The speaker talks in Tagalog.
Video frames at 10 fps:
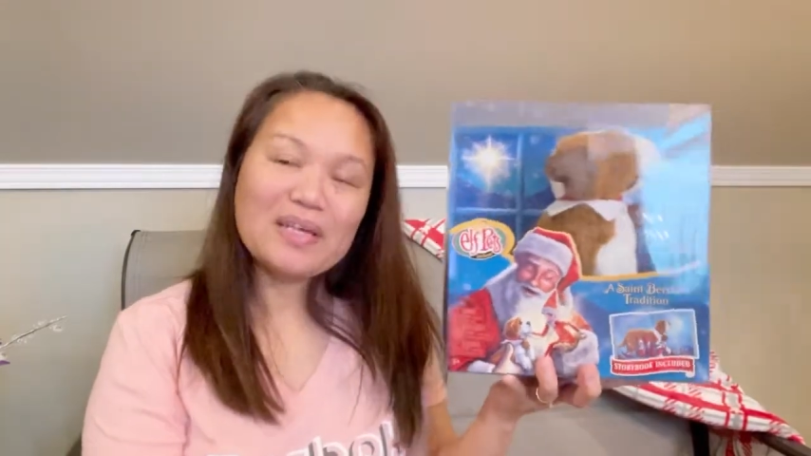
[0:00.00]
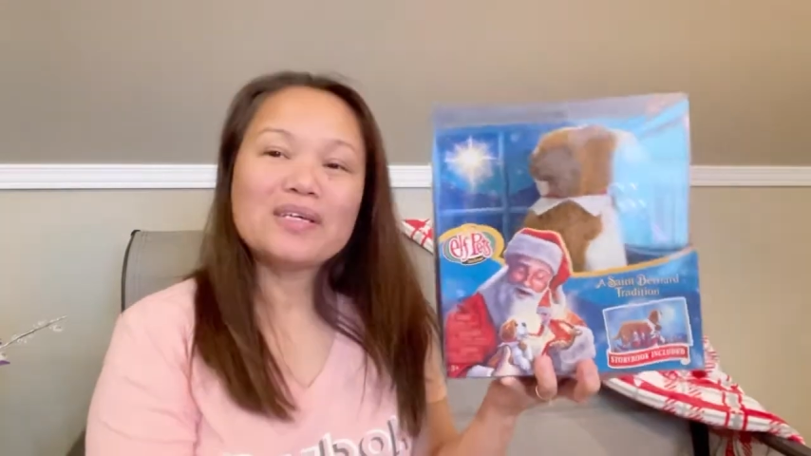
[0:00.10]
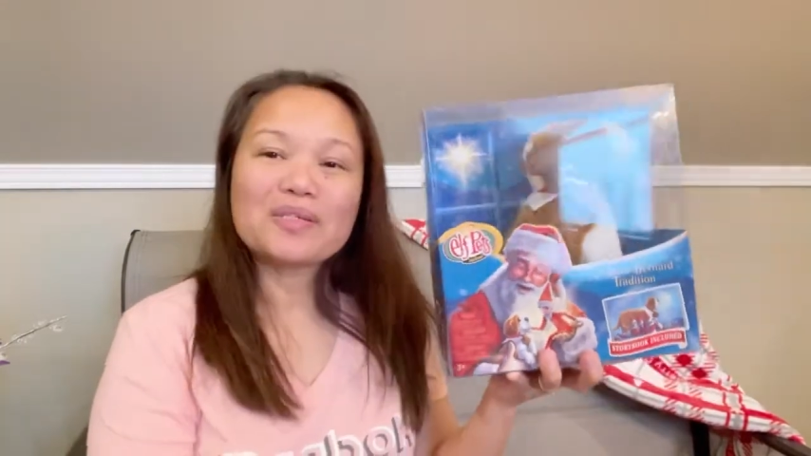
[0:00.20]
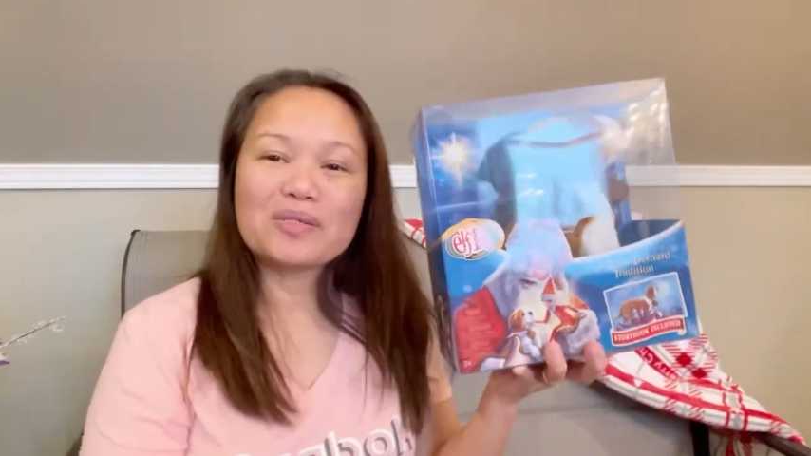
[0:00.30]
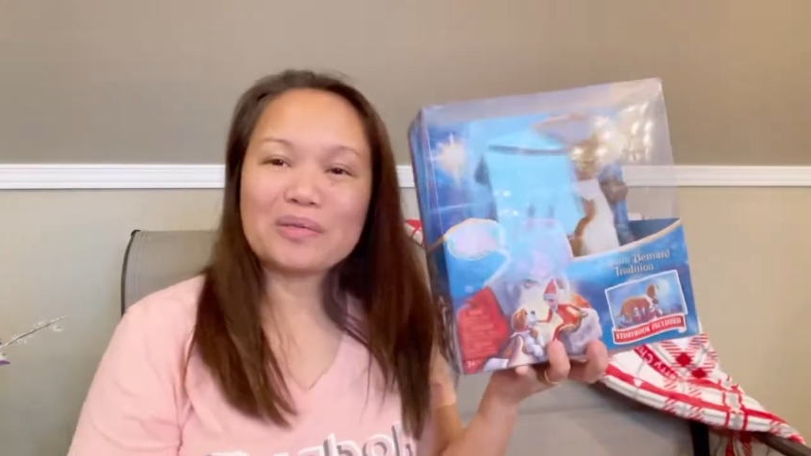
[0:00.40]

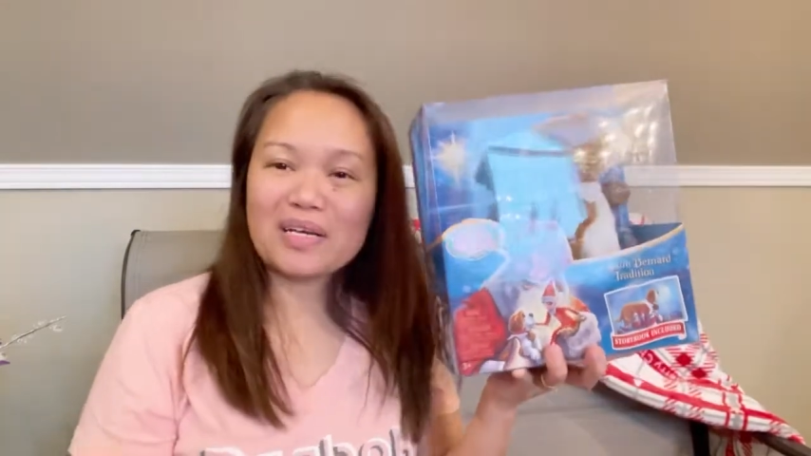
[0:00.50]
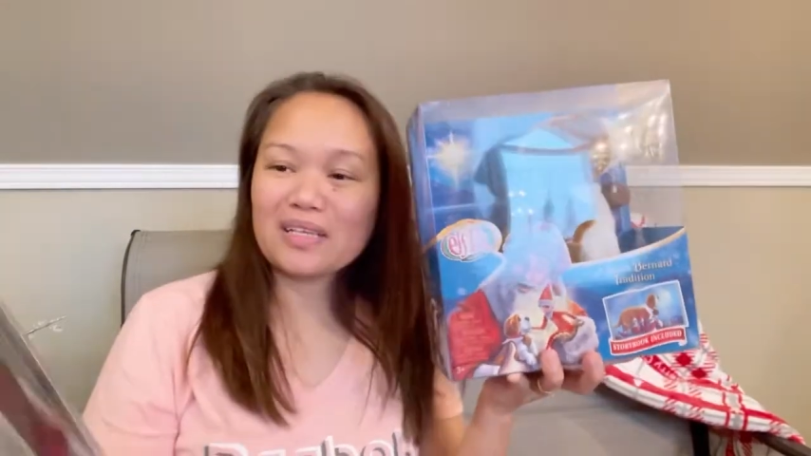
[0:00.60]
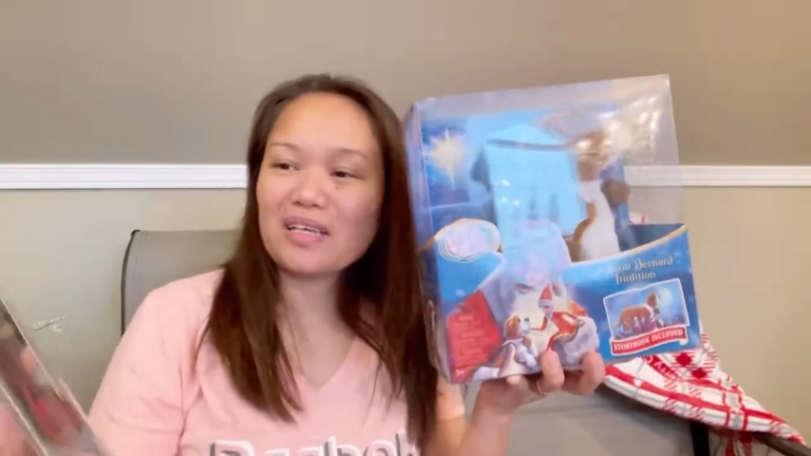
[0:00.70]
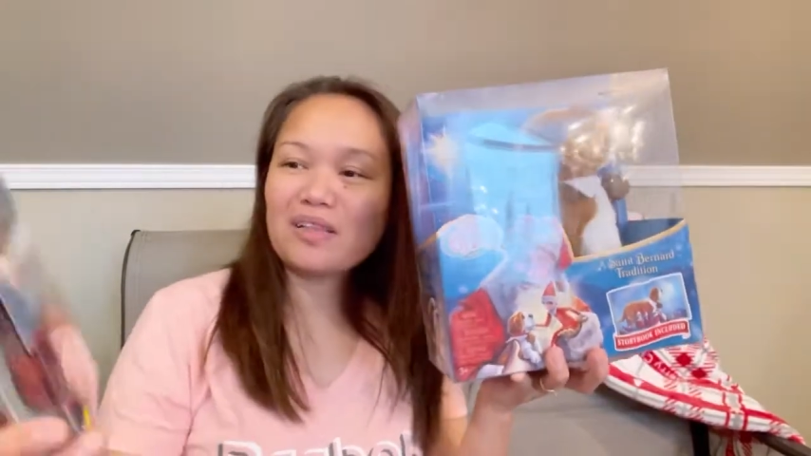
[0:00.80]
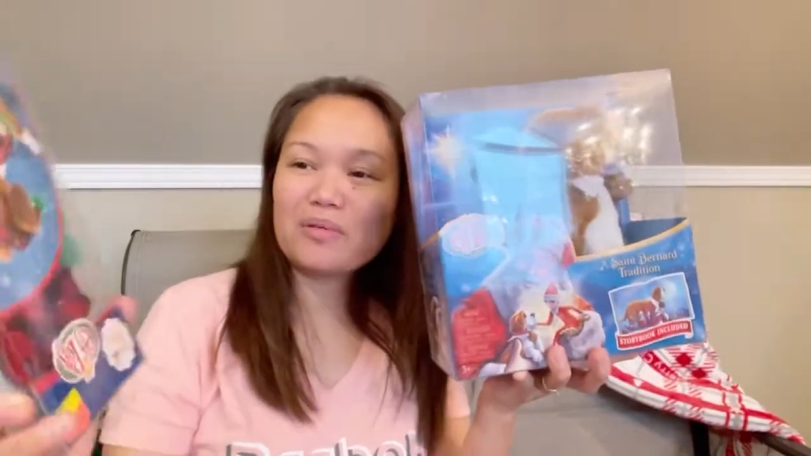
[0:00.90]
So, at
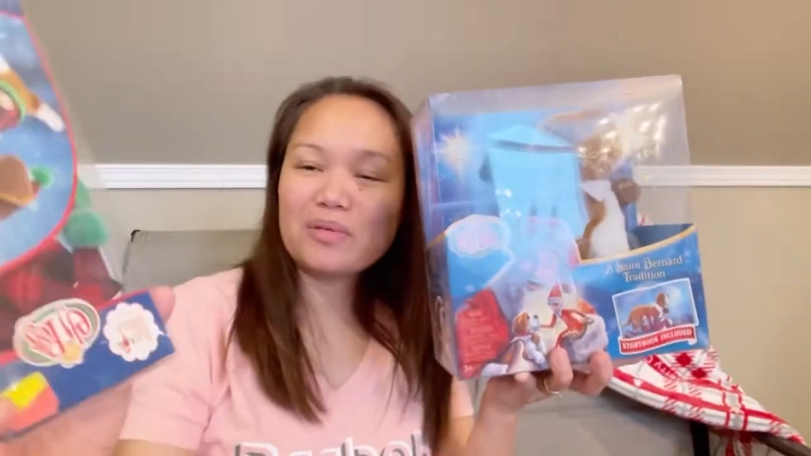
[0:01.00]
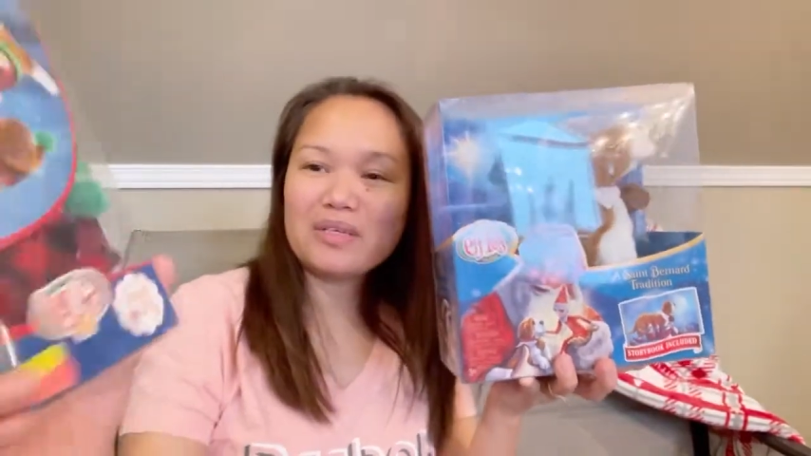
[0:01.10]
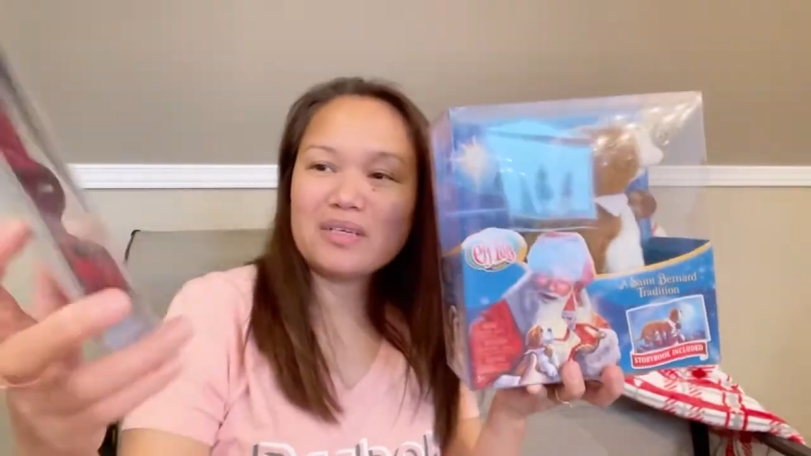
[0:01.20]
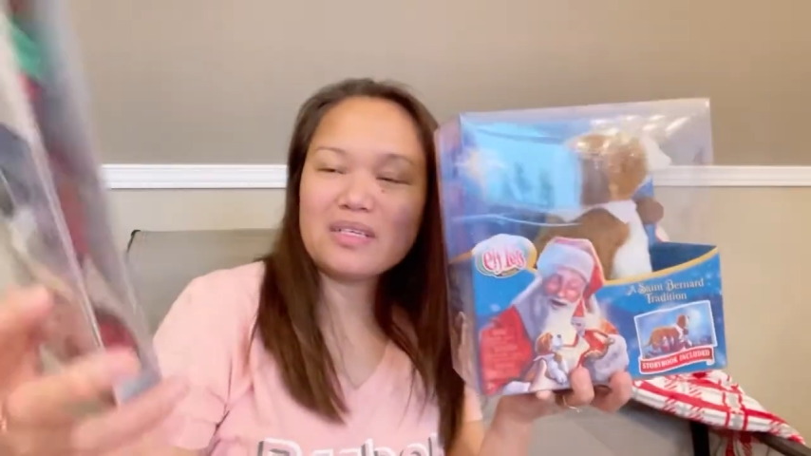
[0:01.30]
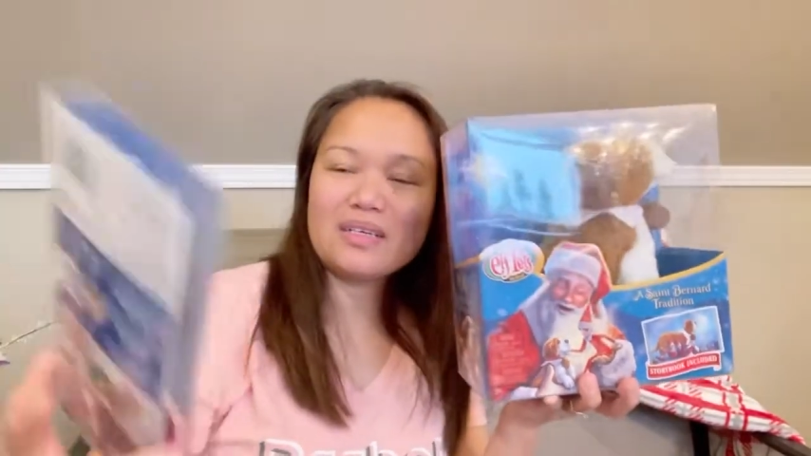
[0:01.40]
ito
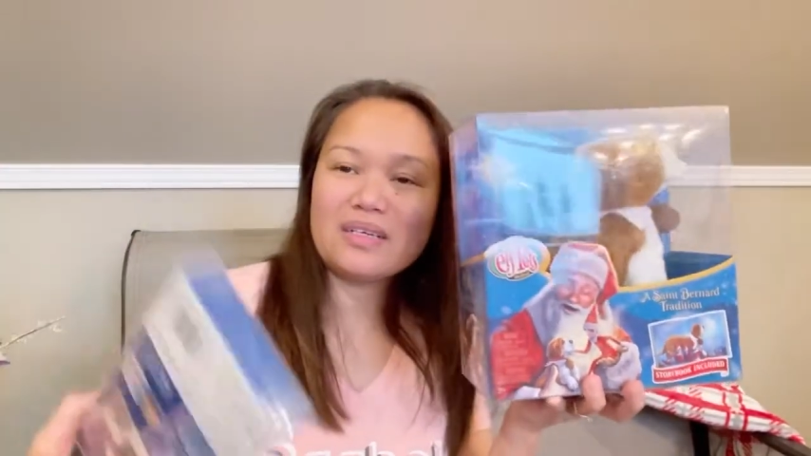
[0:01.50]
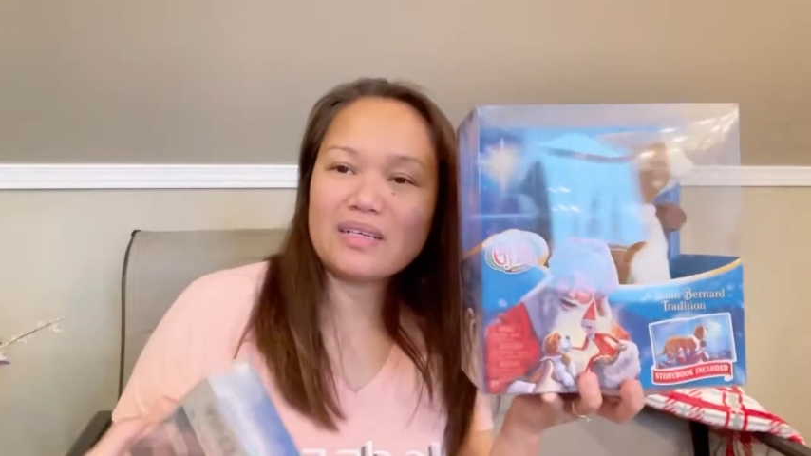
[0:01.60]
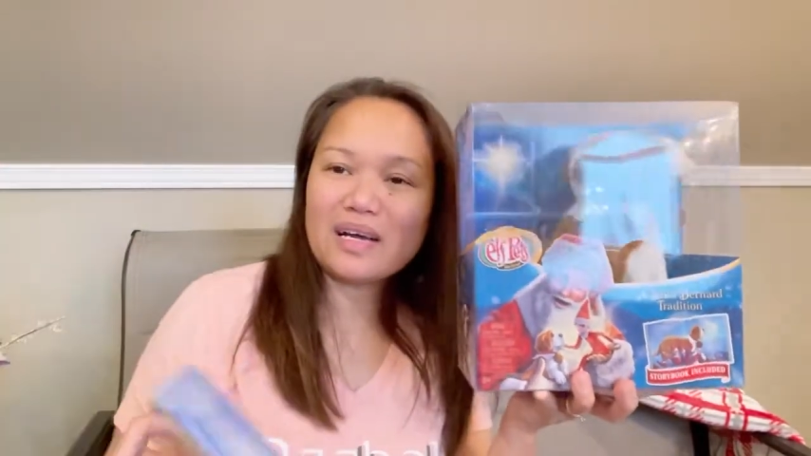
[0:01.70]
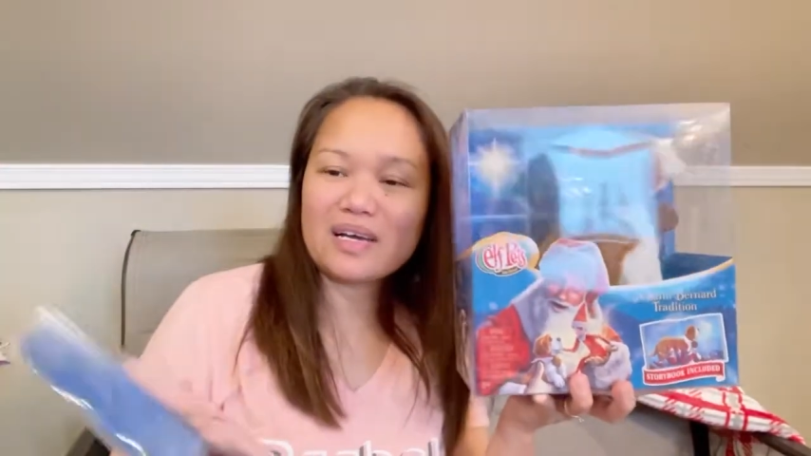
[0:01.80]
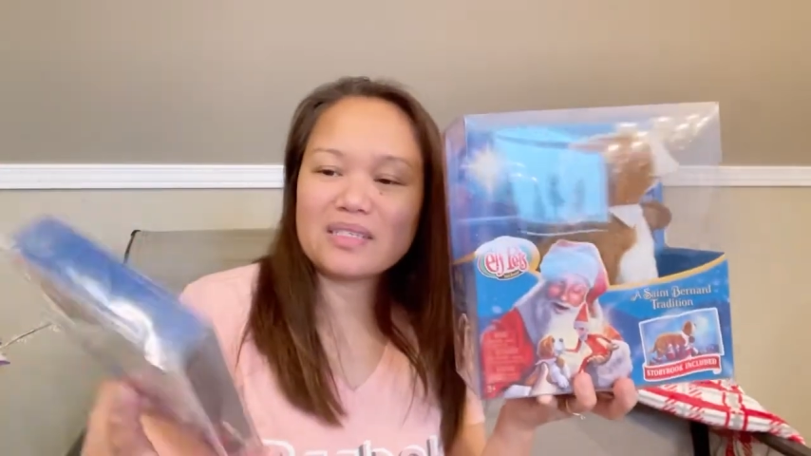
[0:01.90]
din
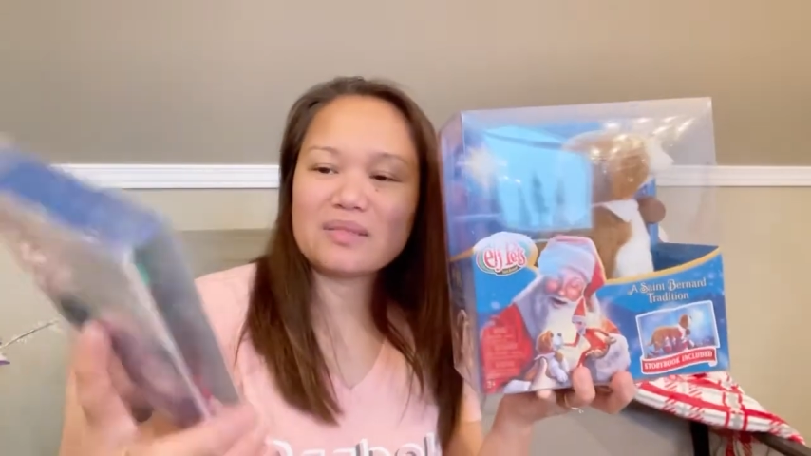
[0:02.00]
guys,